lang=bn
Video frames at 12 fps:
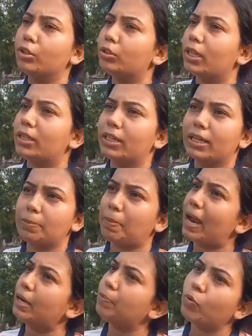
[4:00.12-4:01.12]
হয়তো তাদের কাছে
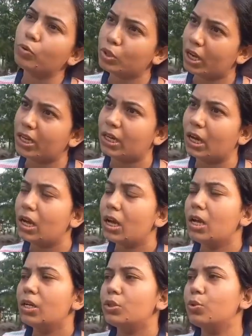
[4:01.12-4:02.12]
প্যাড পৌঁছায় না
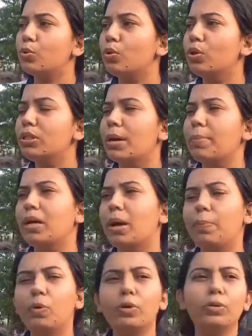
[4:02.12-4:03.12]
শুকনো জামা
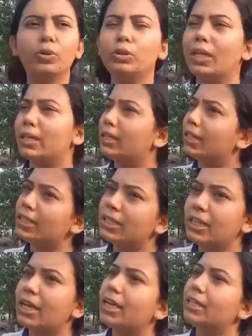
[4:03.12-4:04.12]
কাপড় তো তাদের কাছে
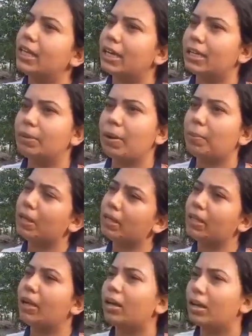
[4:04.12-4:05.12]
নেই তারা কিভাবে
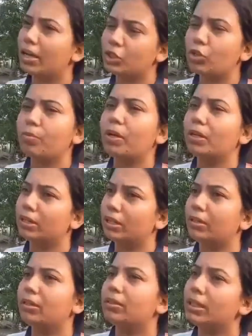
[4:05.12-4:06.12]
এই সময়টাতে
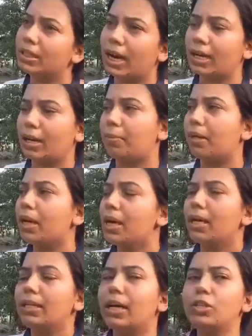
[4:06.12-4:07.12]
দিন কাটাবে
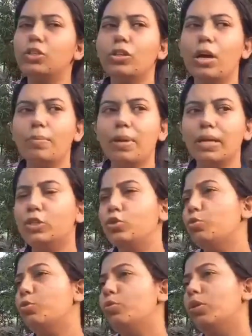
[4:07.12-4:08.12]
তার জন্য আমরা
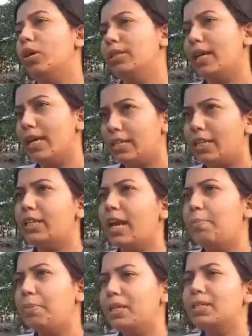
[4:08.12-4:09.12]
কিছু স্যানিটারি
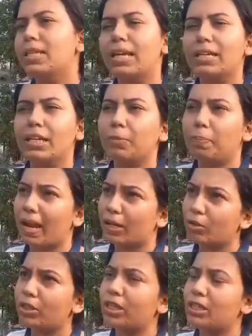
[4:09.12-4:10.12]
ন্যাপকিন স্যানিটারি
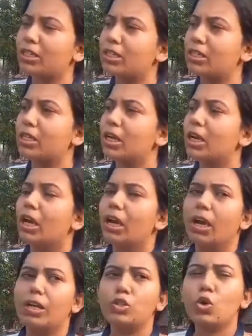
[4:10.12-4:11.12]
প্যাডও নিয়ে এসেছি
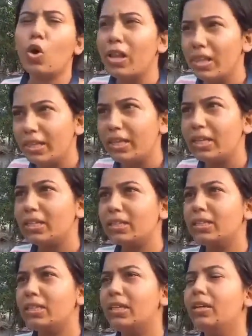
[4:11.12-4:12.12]
জল নিয়ে
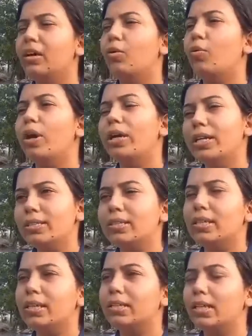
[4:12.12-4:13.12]
এসেছি ওআরএস
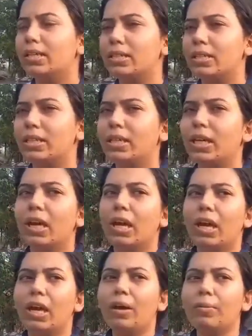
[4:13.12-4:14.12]
নিয়ে এসেছি
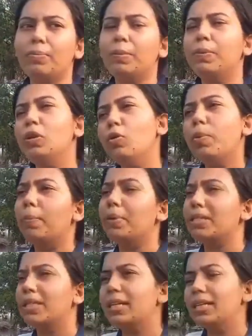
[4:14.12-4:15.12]
বিভিন্নভাবে
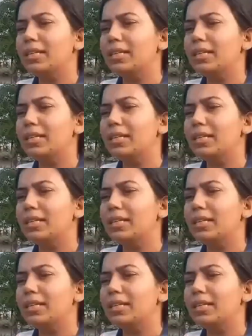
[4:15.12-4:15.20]
স্কিন